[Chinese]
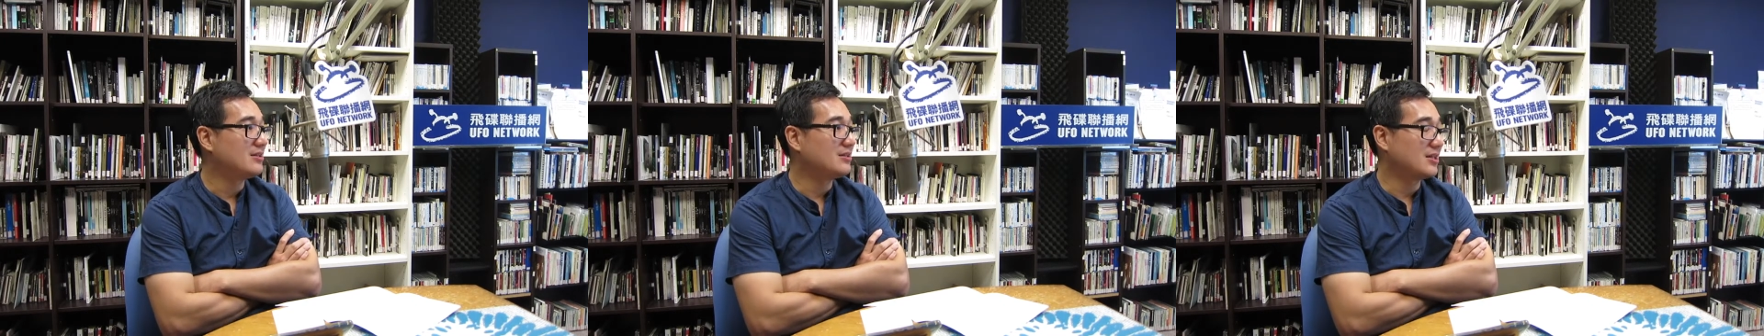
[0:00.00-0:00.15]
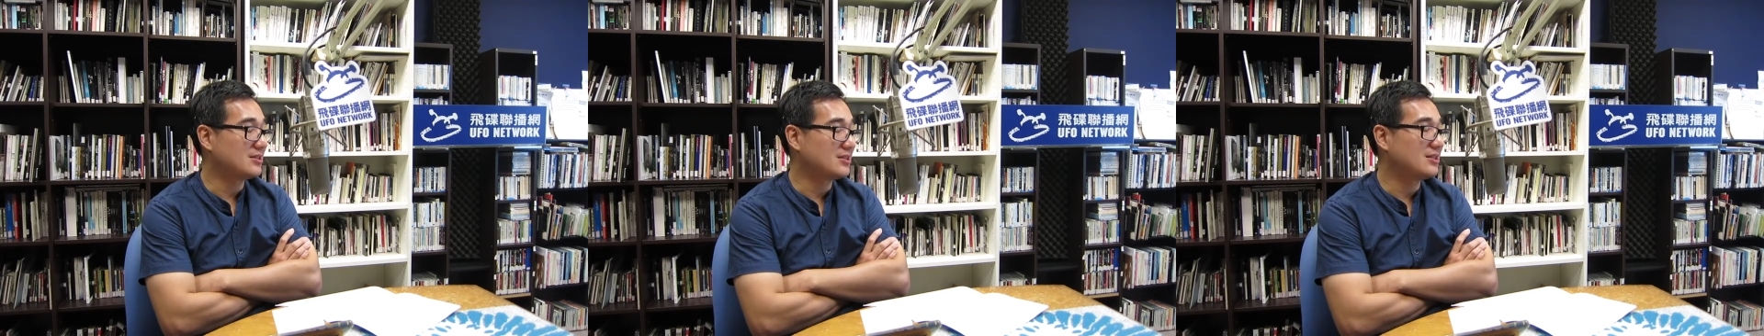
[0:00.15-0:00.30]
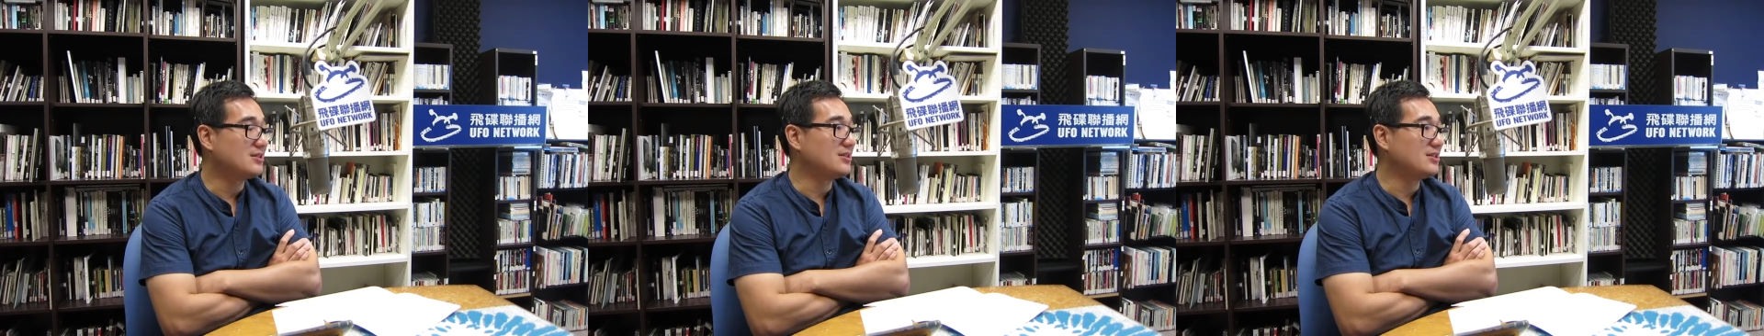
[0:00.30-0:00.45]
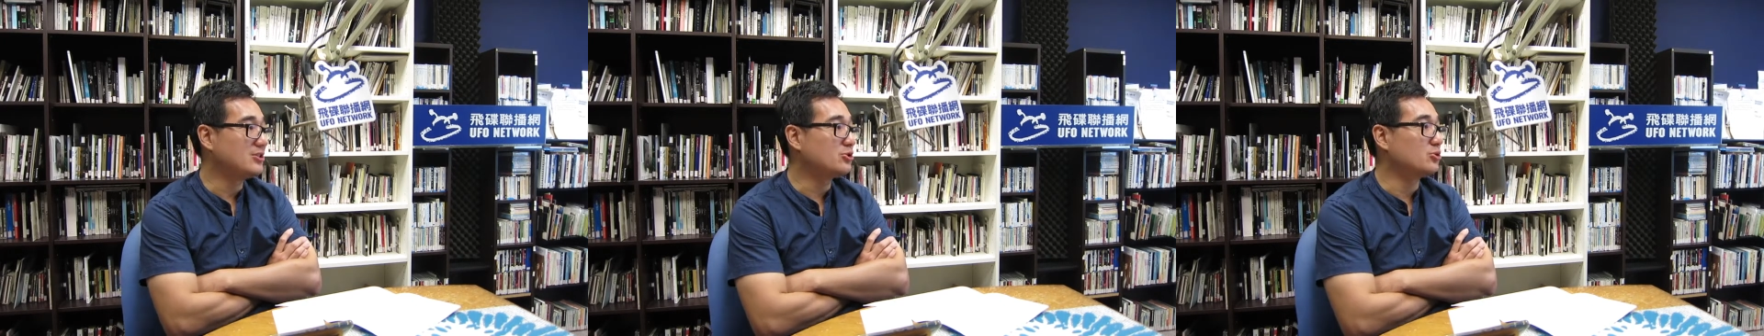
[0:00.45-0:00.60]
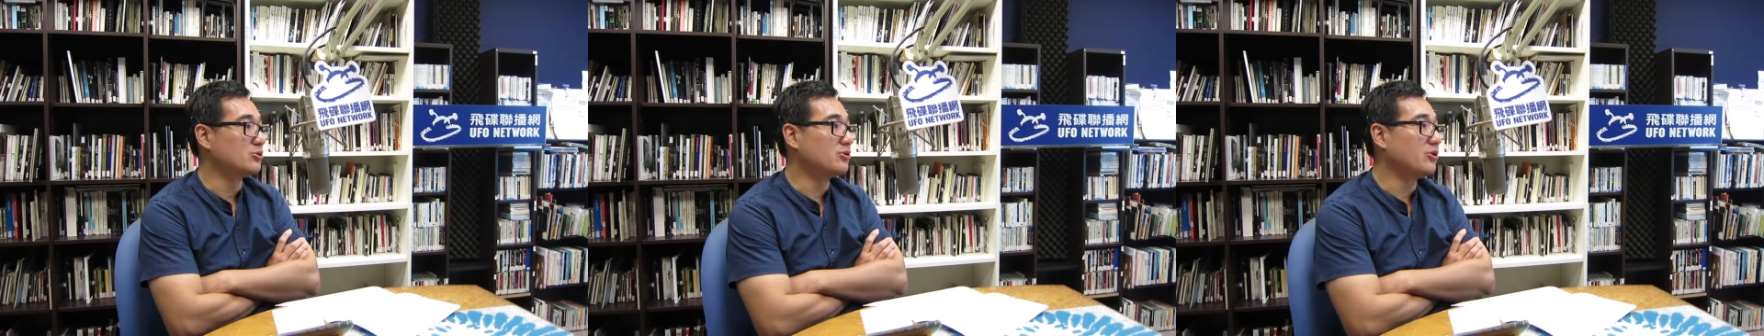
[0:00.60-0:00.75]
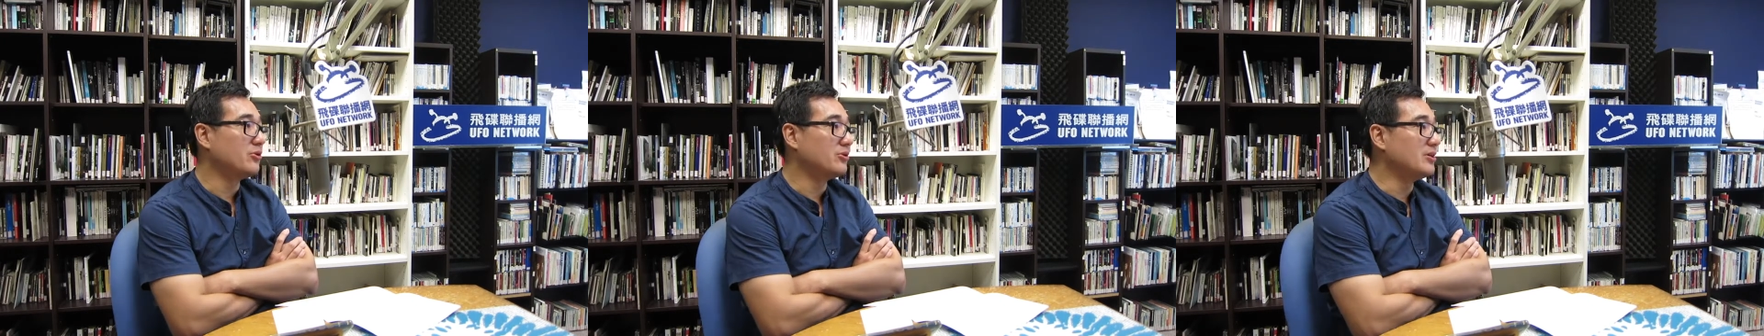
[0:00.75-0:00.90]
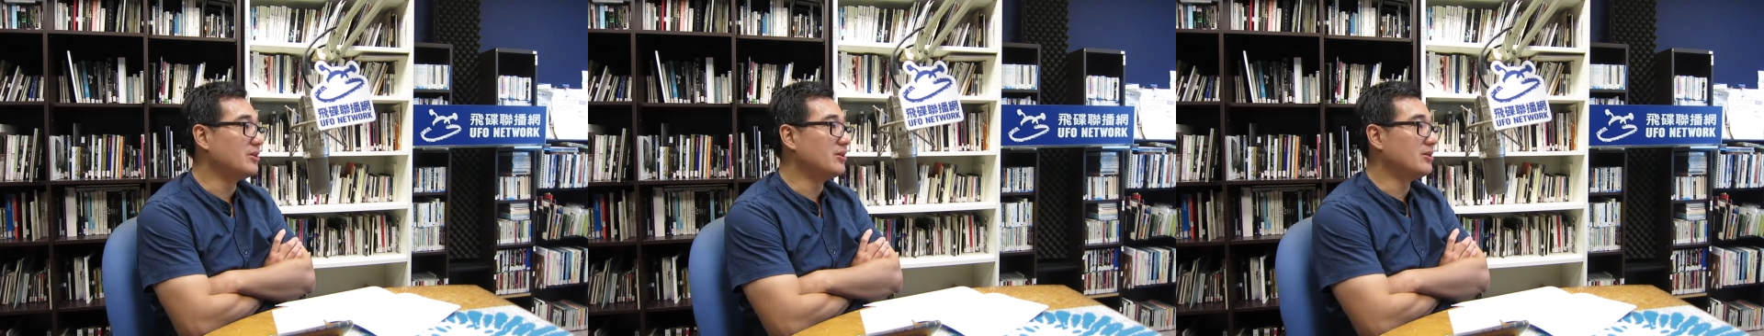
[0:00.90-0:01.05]
那些基础
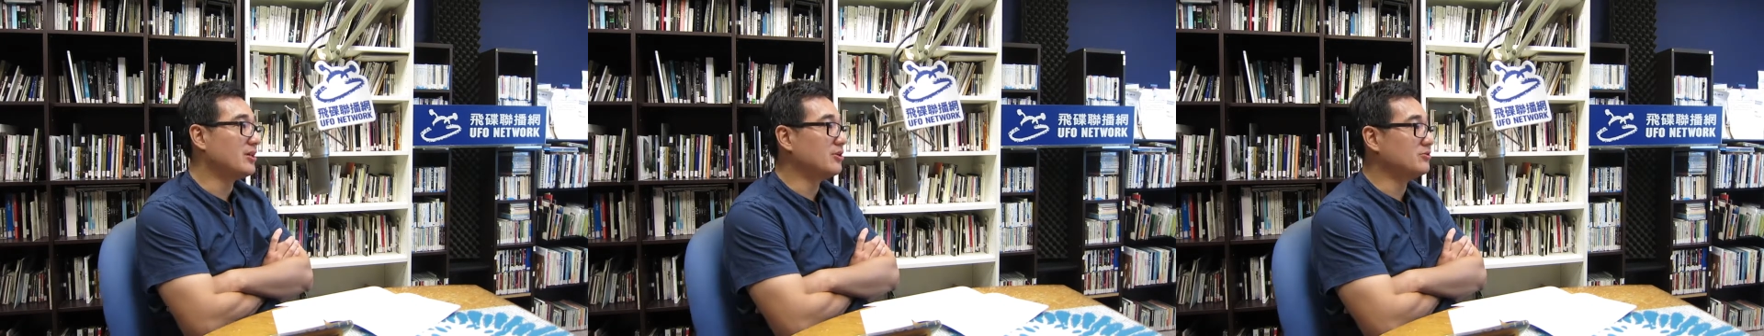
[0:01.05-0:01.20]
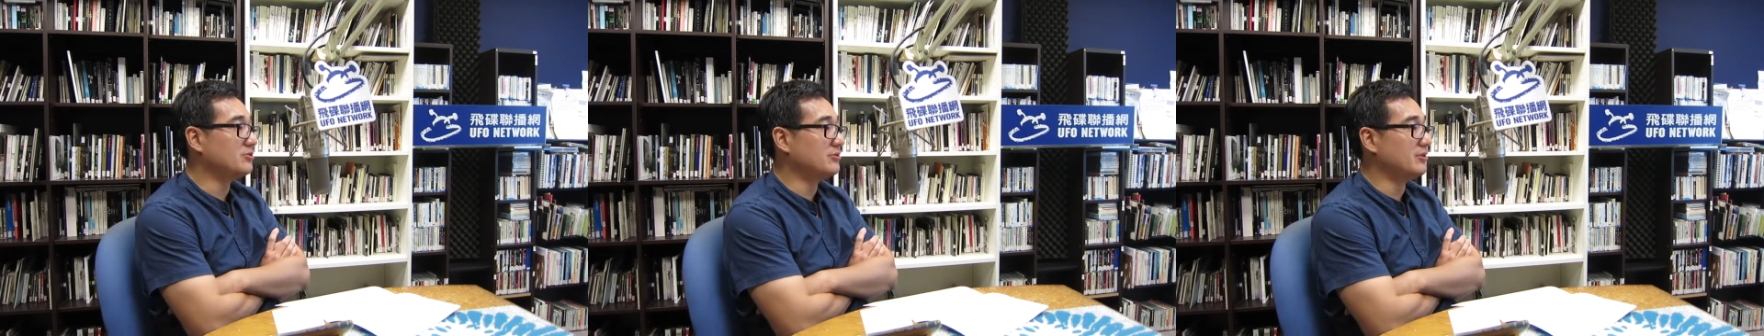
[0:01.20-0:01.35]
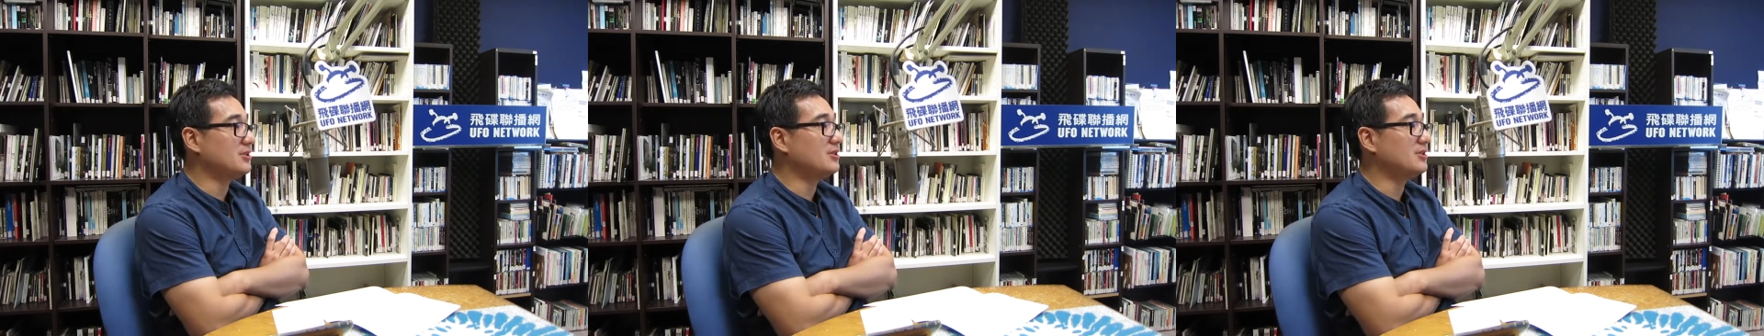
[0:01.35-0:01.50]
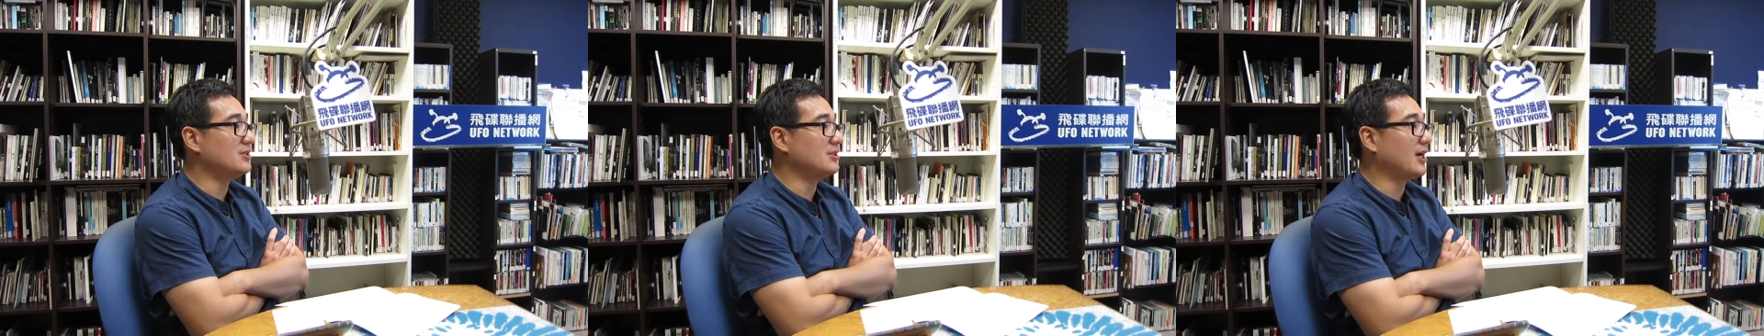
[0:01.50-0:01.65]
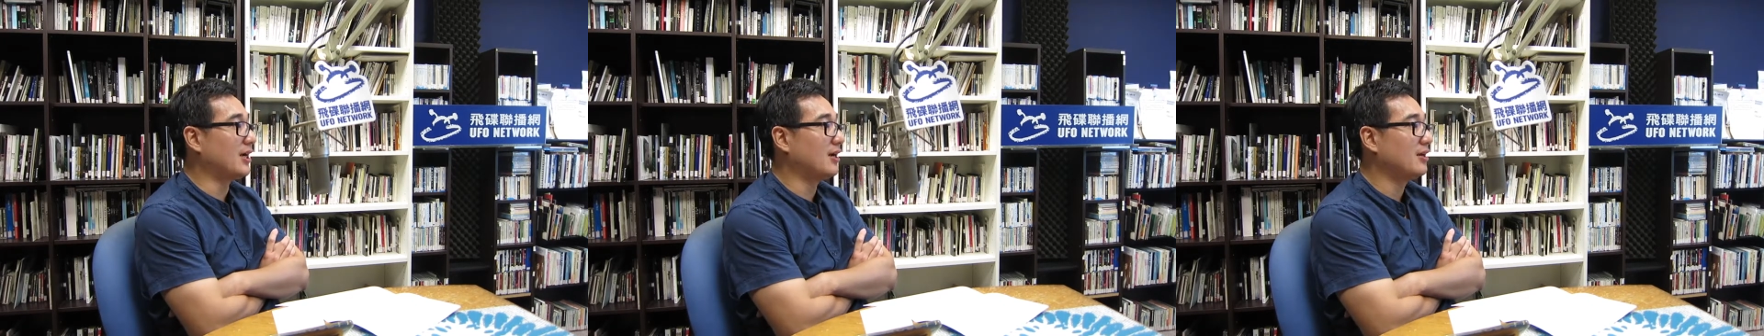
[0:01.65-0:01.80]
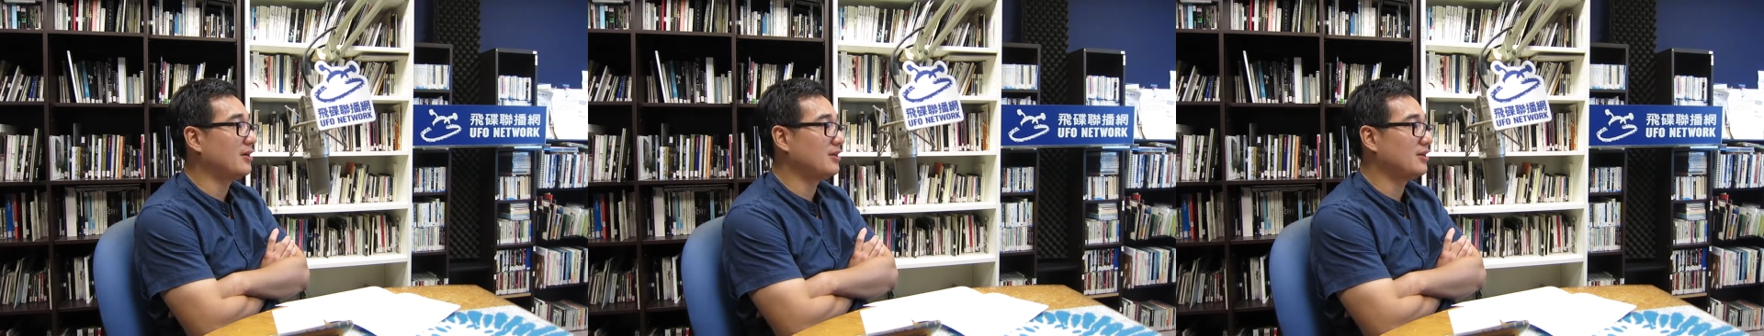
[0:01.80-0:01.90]
都一定要学习啊，